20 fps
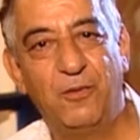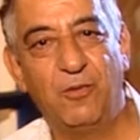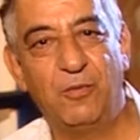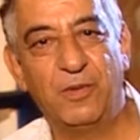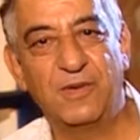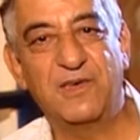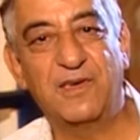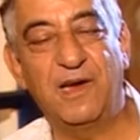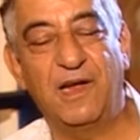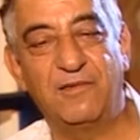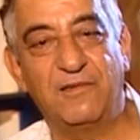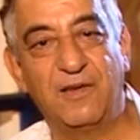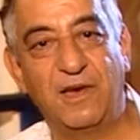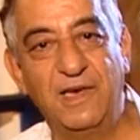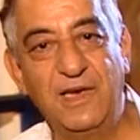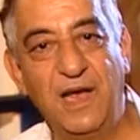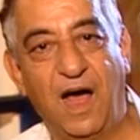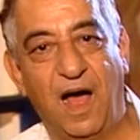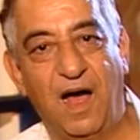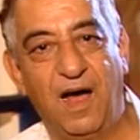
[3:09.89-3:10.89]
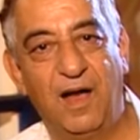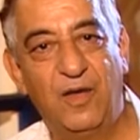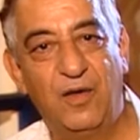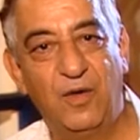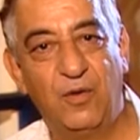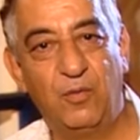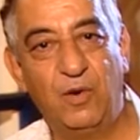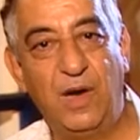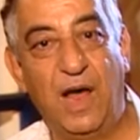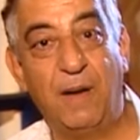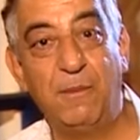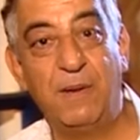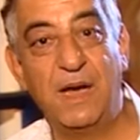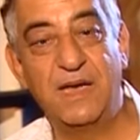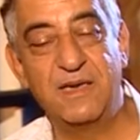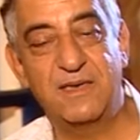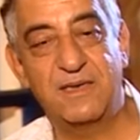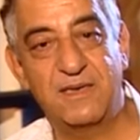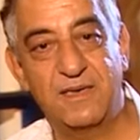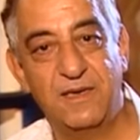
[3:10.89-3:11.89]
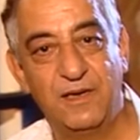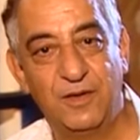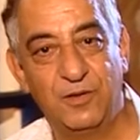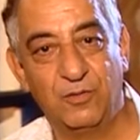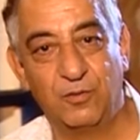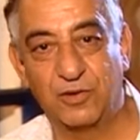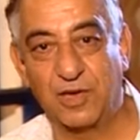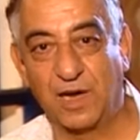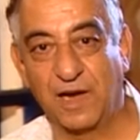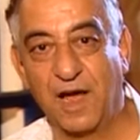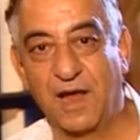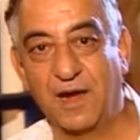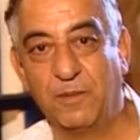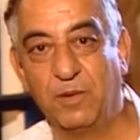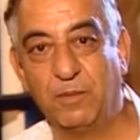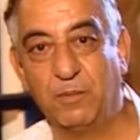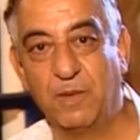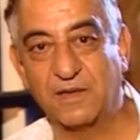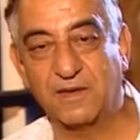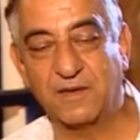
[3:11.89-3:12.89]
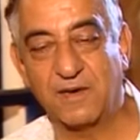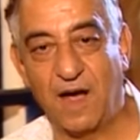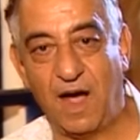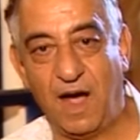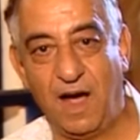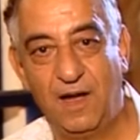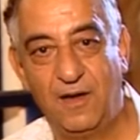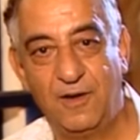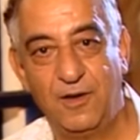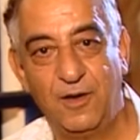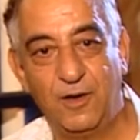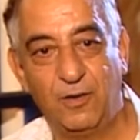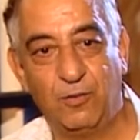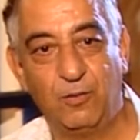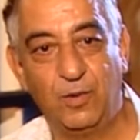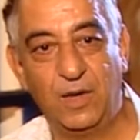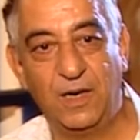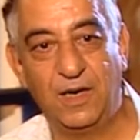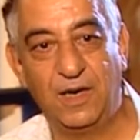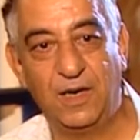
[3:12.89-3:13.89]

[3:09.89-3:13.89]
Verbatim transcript: ومسرح الطليعه والحماس وتجارب المسرح و...